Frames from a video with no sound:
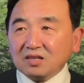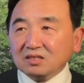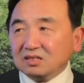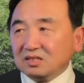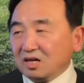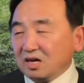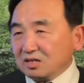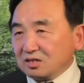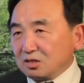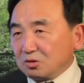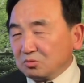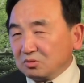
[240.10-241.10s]
式
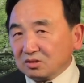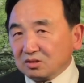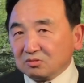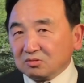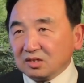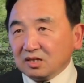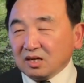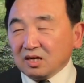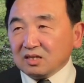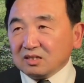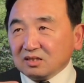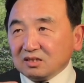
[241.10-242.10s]
昼就是
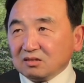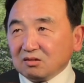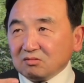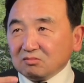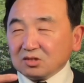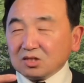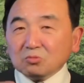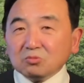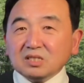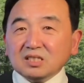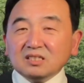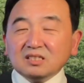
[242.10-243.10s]
叫昼
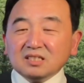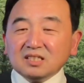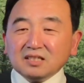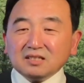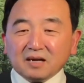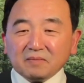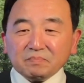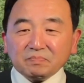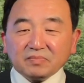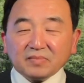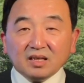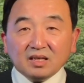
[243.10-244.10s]
息之间呢，
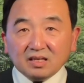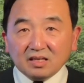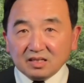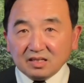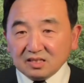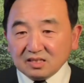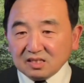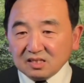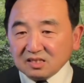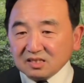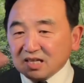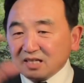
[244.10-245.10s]
一夕
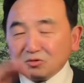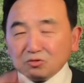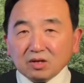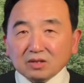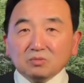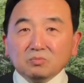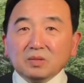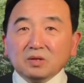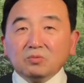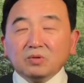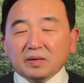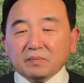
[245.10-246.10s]
之间全都
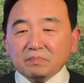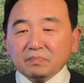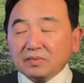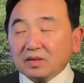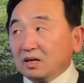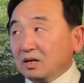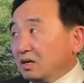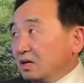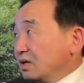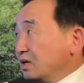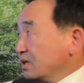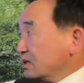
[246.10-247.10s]
崩溃。
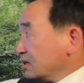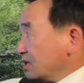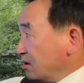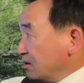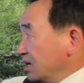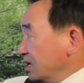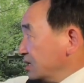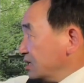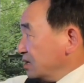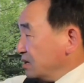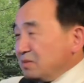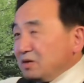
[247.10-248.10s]
到了
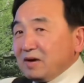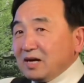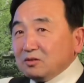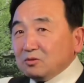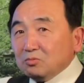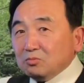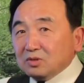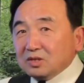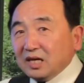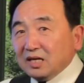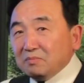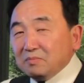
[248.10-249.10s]
孟晚舟
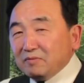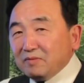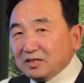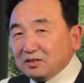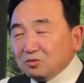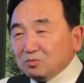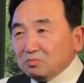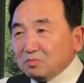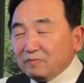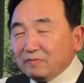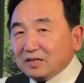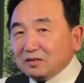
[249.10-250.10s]
给了孟晚舟，
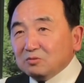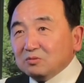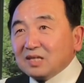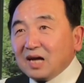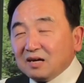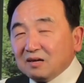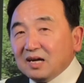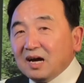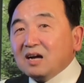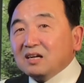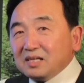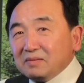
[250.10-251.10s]
孟晚舟大概
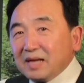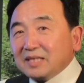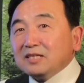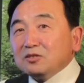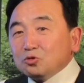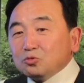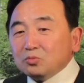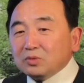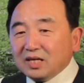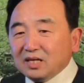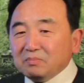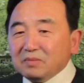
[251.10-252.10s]
二零一八年初
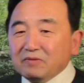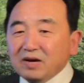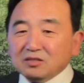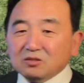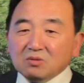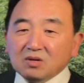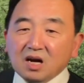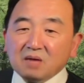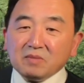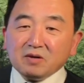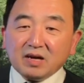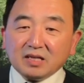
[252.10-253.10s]
给了孟晚舟，而
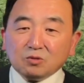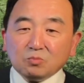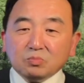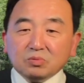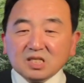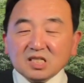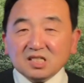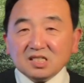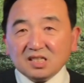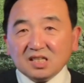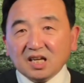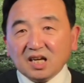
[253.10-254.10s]
孟晚舟不信
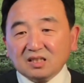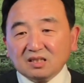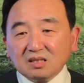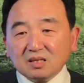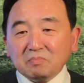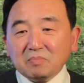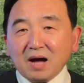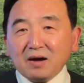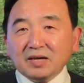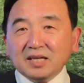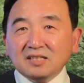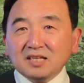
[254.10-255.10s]
邪，把
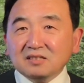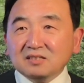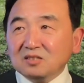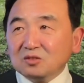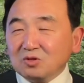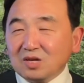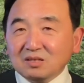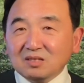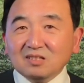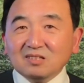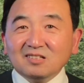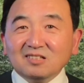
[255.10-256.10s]
黑天鹅全
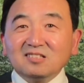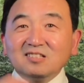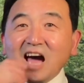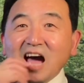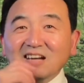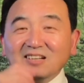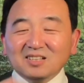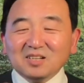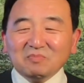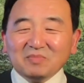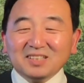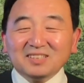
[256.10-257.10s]
杀了
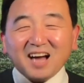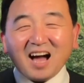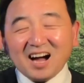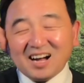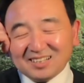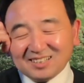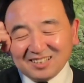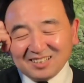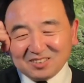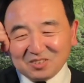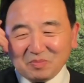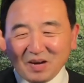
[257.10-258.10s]
没杀，
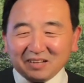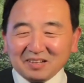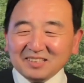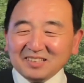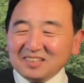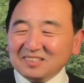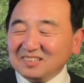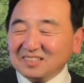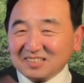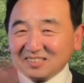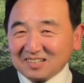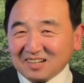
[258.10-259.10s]
就把黑天鹅
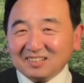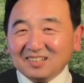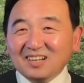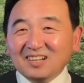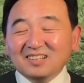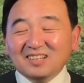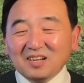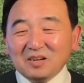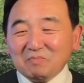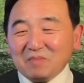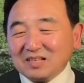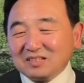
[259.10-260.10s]
给整了，
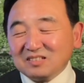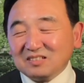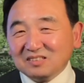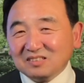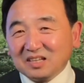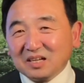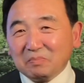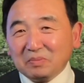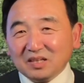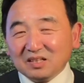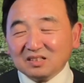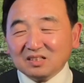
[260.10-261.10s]
把池子给
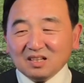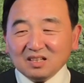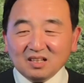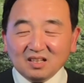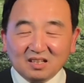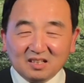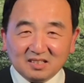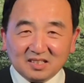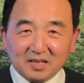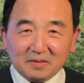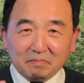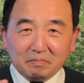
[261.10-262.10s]
平了，而
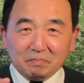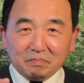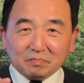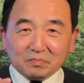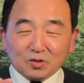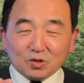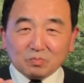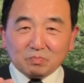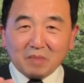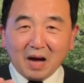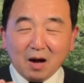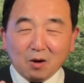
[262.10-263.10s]
且。
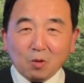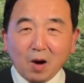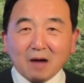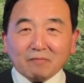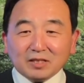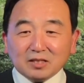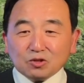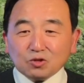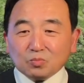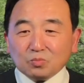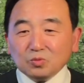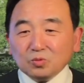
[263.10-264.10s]
把华为的
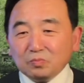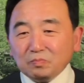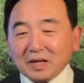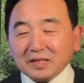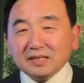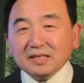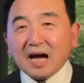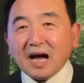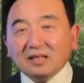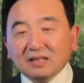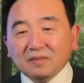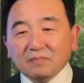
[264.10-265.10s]
总部搬家了，